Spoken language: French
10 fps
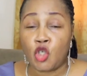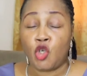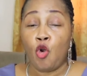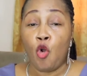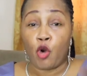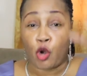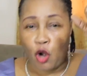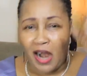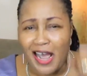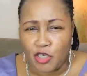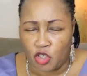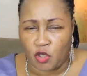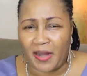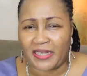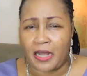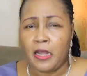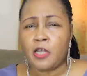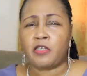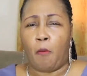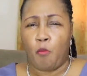Je le relâche ce matin
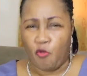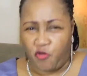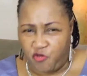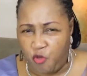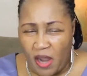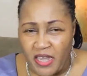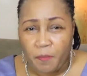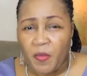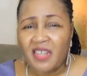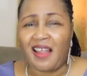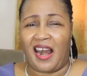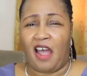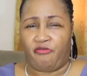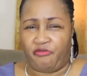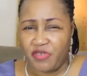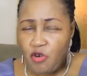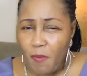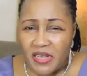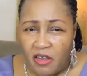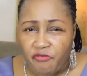dans mon foyer, dans la vie de
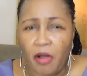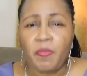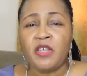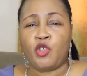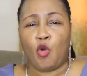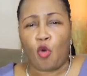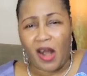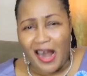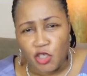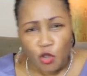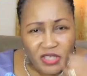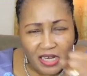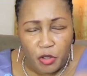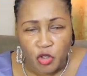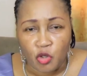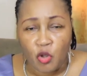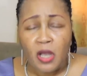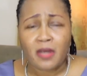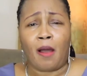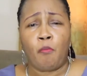mes enfants, je relâche le sang de Jésus.
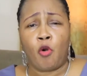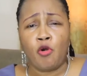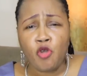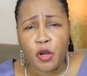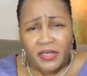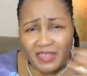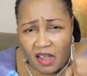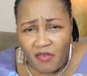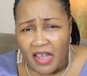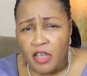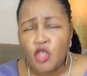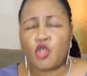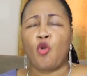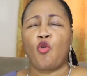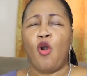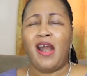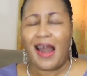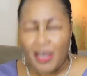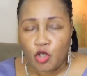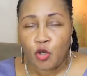Dans mon lieu de travail, je
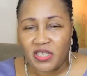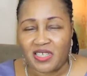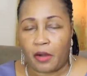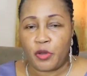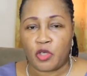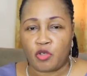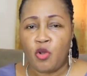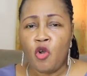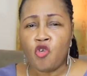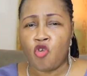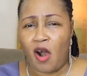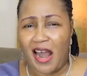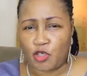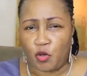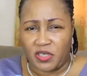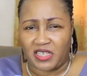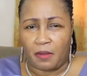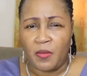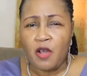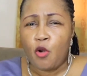relâche le sang de Jésus. Relâche le
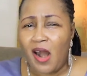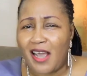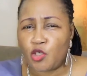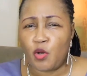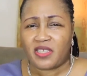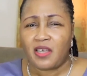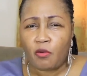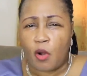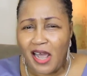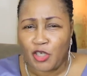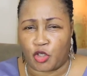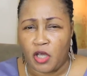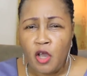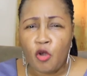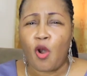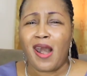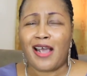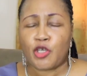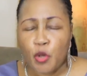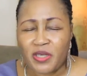sang, relâche le sang, relâche,
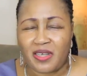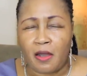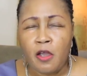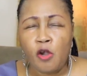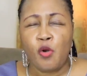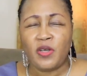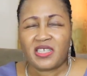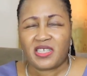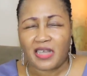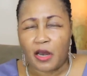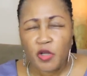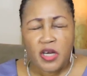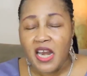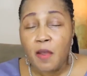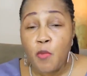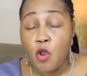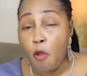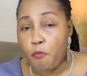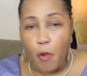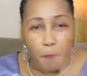relâche le sang. Le sang de l'ennemi
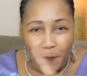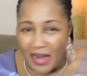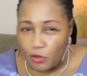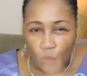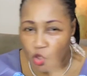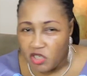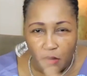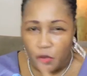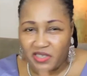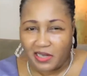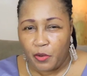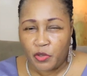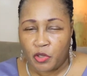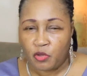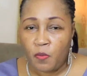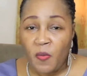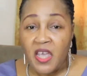ne peut pas toucher le sang de Jésus.